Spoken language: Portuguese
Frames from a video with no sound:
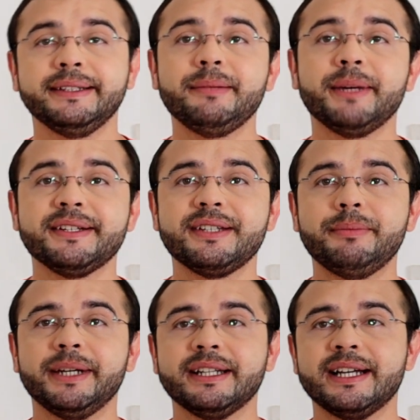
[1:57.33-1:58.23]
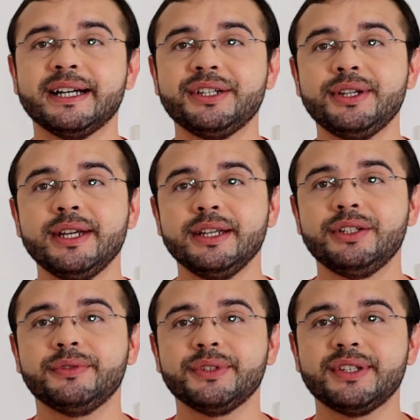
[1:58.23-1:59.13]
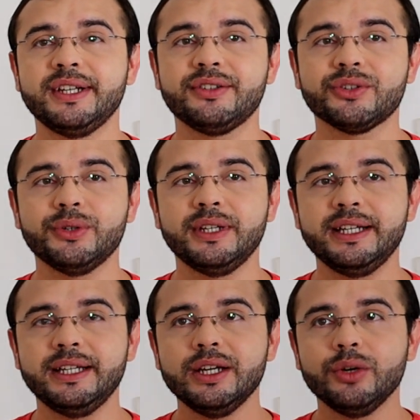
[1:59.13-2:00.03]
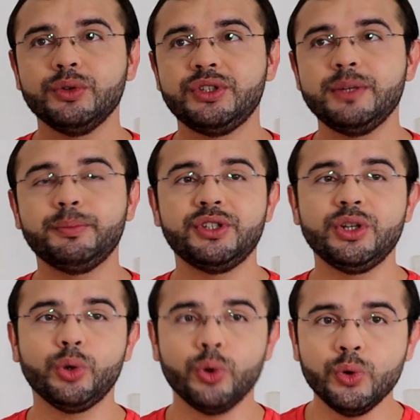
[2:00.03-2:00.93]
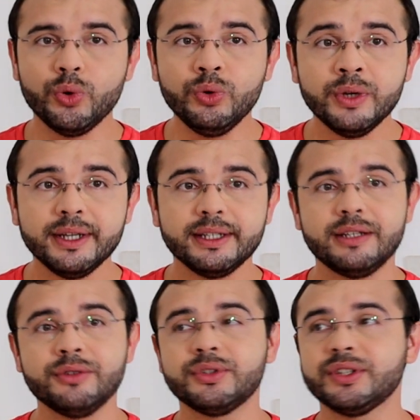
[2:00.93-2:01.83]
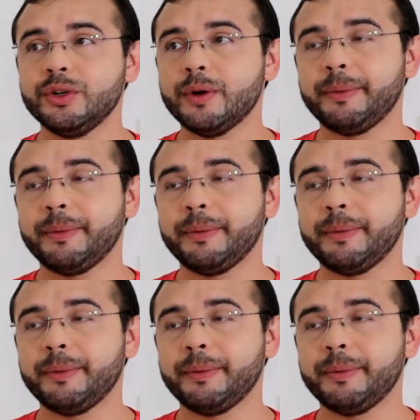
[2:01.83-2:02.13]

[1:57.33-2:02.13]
ter mais liberdade de você escolher o tipo de cor que o seu